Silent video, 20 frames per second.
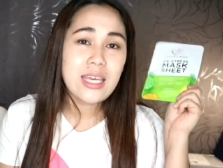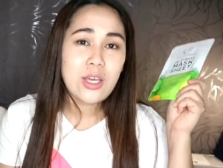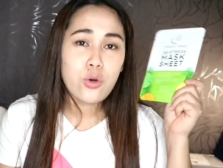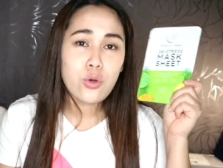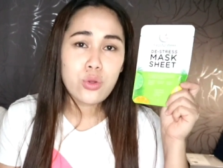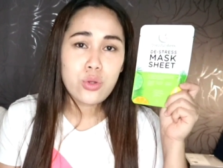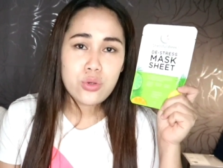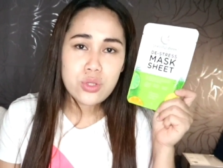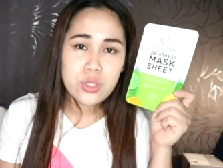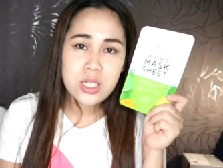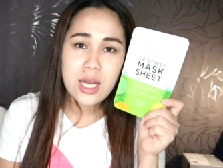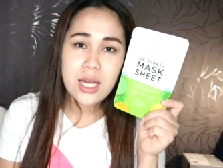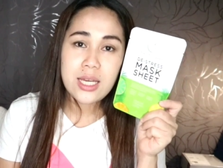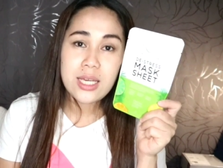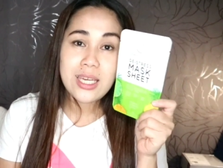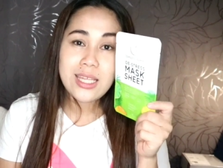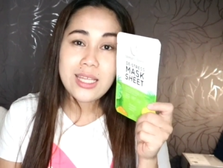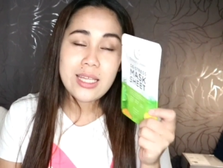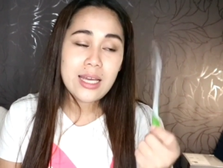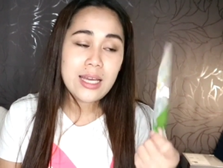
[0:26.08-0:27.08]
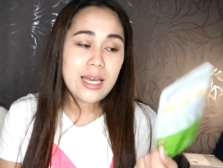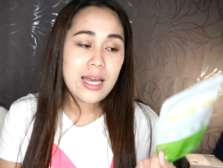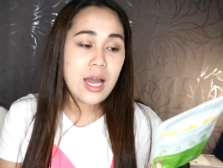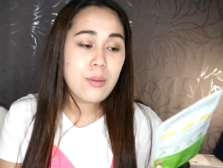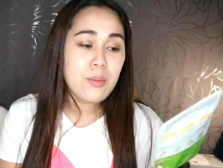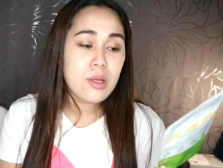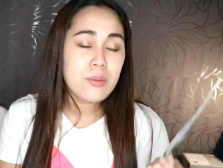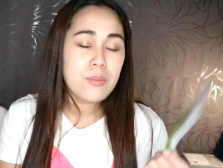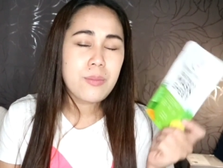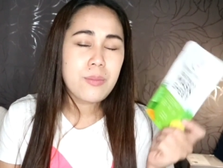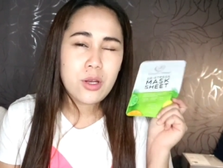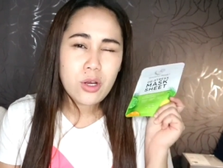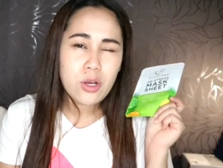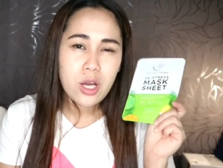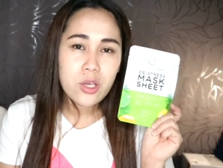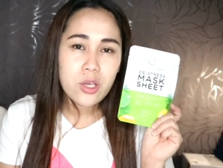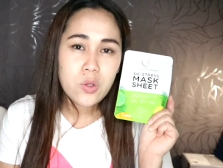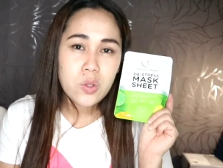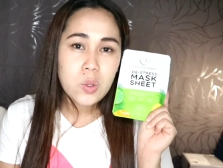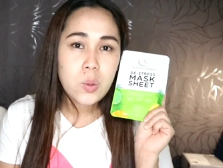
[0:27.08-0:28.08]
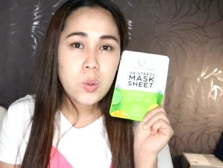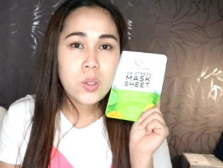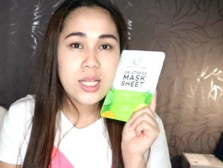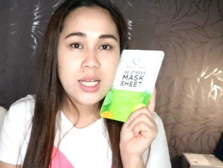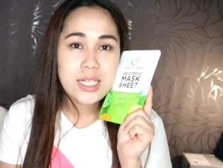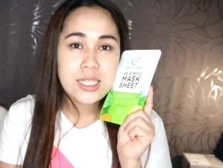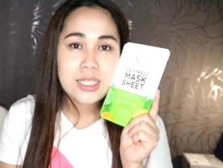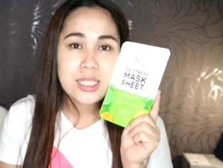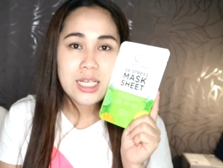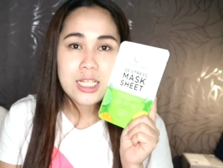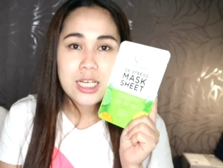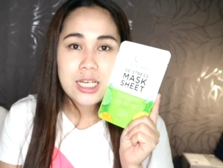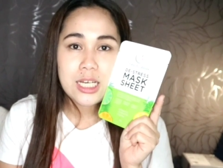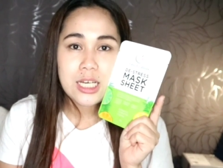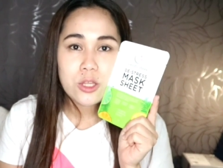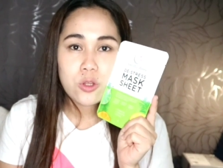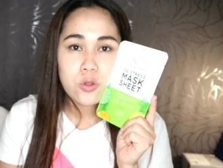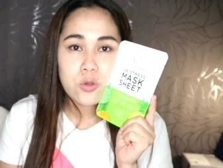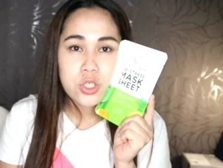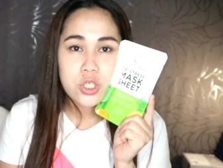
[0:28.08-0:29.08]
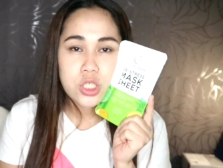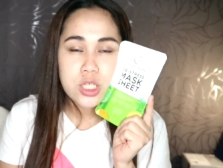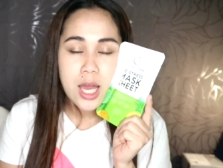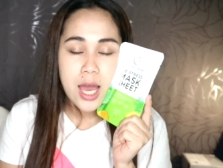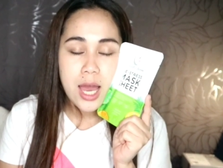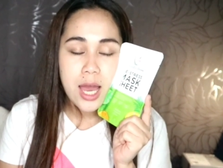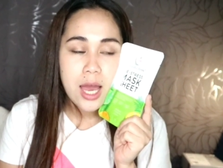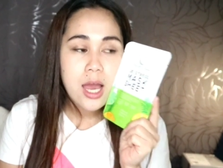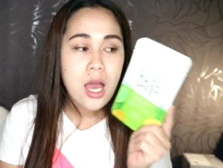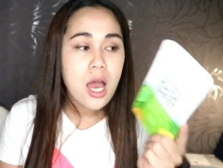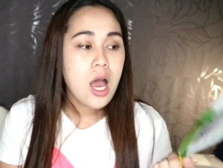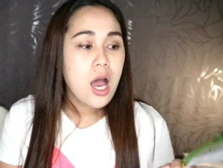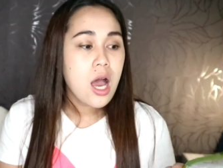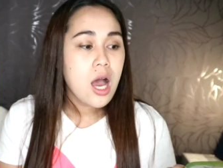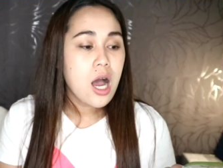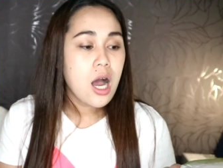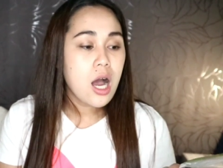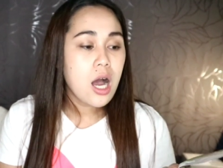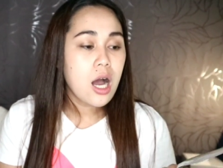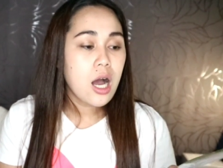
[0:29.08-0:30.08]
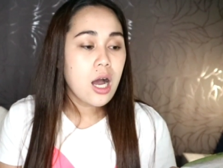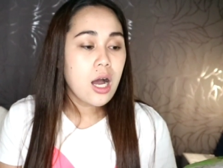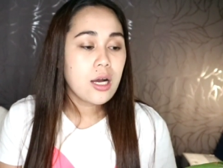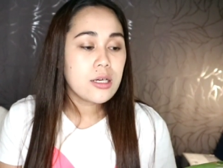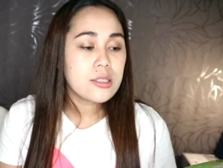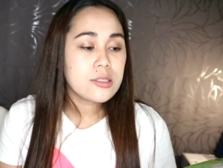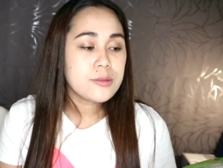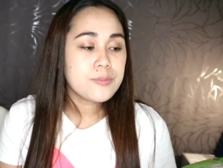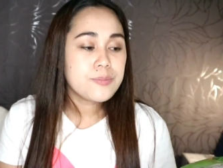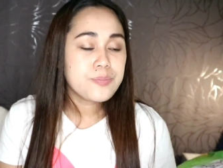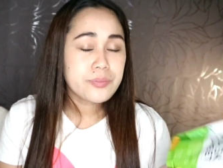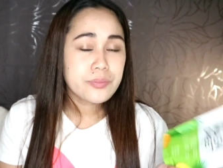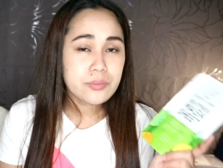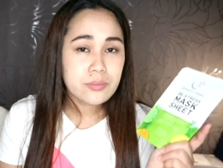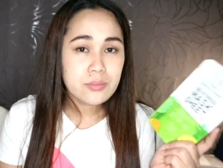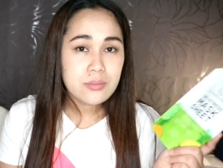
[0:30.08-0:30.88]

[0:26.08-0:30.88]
lagi ko to siyang ginagamit pero ngayon ko lang talaga to siya uh,